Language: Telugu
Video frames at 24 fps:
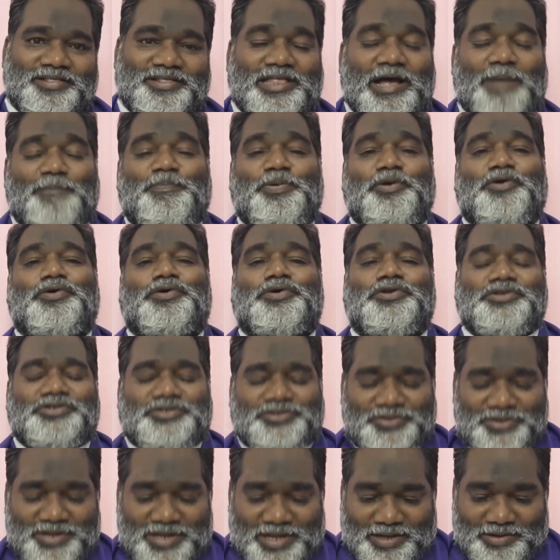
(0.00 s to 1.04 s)

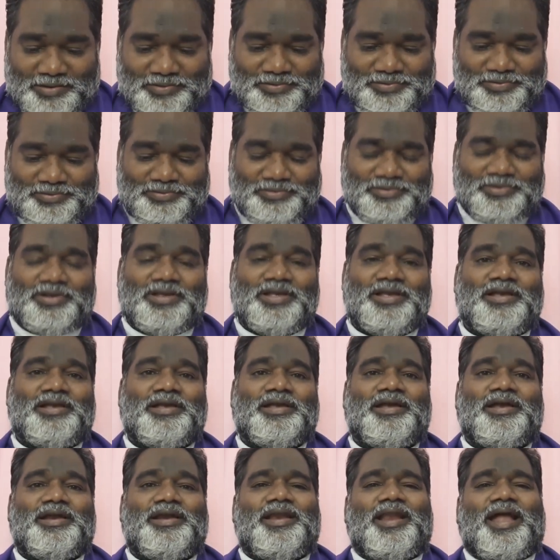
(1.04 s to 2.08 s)
దప్పికొనుచున్నాను
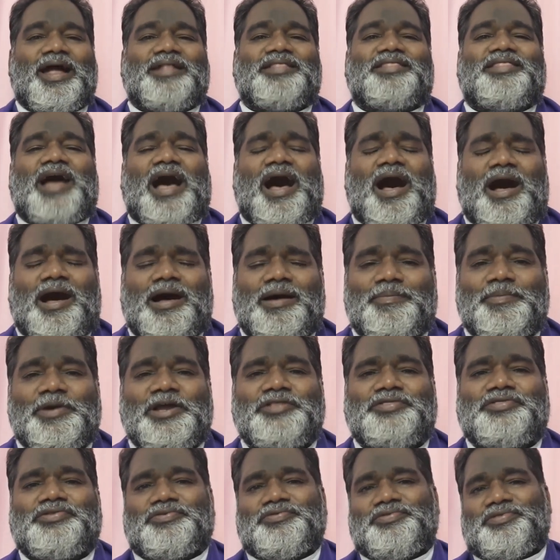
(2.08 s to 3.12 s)
నాకు
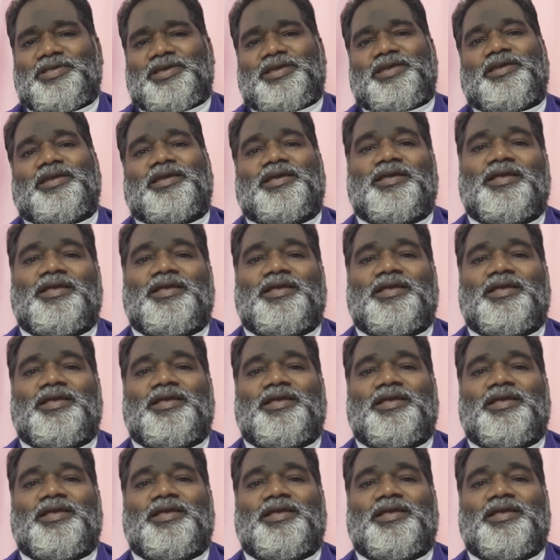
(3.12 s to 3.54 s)
అవుతుంది